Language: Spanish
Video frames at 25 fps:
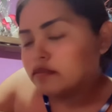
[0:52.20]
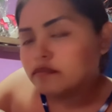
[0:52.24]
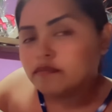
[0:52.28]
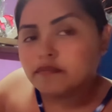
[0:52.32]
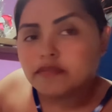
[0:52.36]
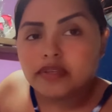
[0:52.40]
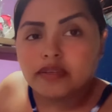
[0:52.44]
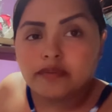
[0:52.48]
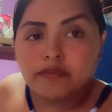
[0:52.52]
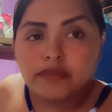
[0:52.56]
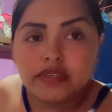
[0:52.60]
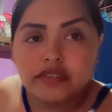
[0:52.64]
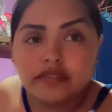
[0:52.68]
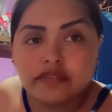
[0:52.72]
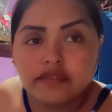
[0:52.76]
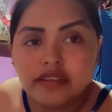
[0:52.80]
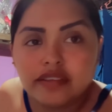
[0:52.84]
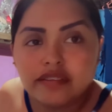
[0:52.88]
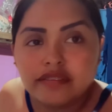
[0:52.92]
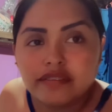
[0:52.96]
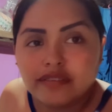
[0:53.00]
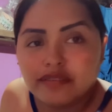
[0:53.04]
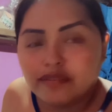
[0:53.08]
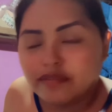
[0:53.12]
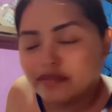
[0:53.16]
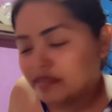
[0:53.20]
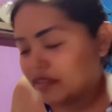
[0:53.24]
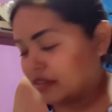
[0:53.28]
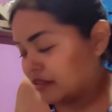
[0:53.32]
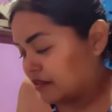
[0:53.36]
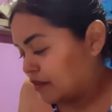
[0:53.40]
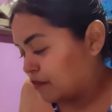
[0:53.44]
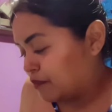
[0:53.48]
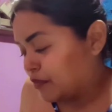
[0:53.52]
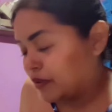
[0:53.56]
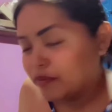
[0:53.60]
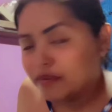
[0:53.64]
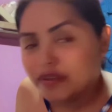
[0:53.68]
que que estoy haciendo
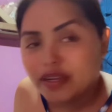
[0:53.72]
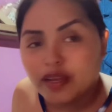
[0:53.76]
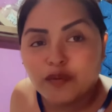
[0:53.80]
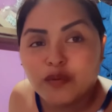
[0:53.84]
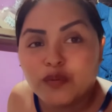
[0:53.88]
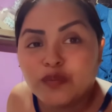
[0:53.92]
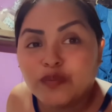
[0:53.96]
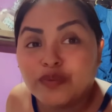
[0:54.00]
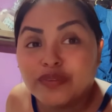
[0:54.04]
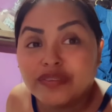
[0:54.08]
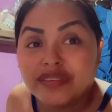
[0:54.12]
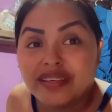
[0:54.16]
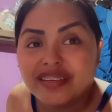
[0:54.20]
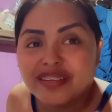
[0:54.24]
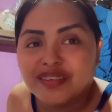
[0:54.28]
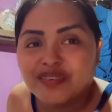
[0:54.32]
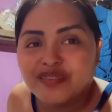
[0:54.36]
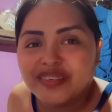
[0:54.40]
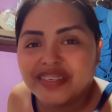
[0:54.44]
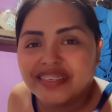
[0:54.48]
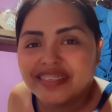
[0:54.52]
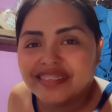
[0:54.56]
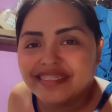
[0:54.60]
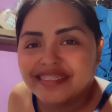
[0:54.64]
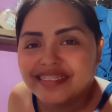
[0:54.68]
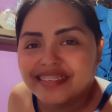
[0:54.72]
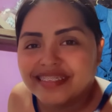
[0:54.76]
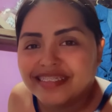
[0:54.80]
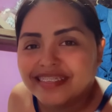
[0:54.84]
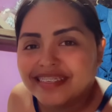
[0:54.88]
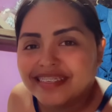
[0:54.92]
salsa para unas pupusas que voy a hacer.